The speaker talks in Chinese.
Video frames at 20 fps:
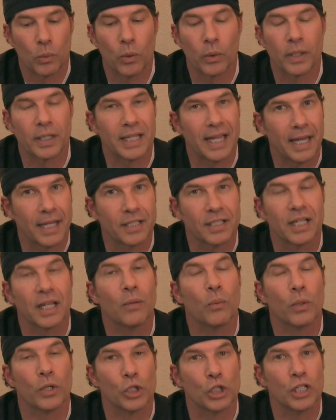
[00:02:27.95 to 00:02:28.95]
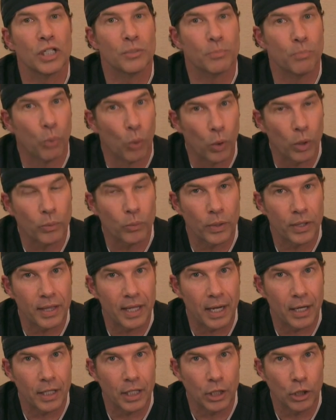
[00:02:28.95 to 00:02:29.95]
r o g a t a n s k y 先天性
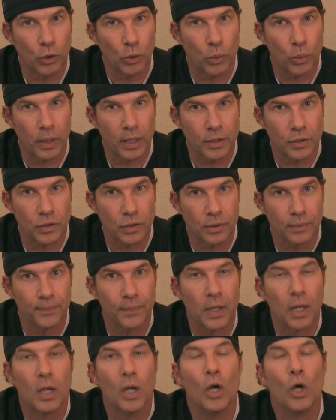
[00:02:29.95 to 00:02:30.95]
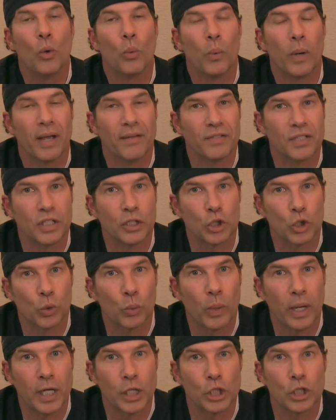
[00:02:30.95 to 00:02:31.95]
无子宫症；有的癌
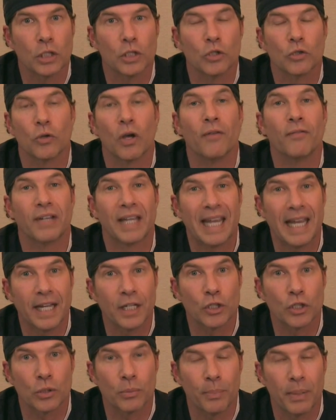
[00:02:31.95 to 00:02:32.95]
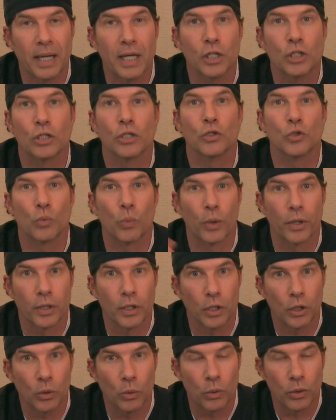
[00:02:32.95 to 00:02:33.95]
症患者的情况需
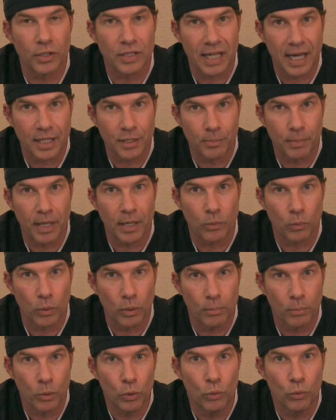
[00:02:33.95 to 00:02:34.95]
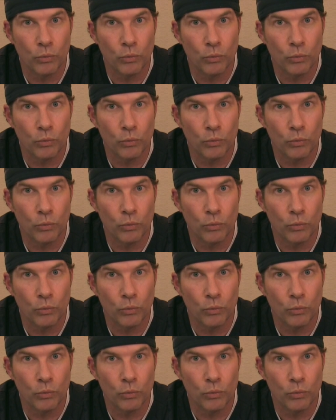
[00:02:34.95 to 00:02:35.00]
要切除子宫，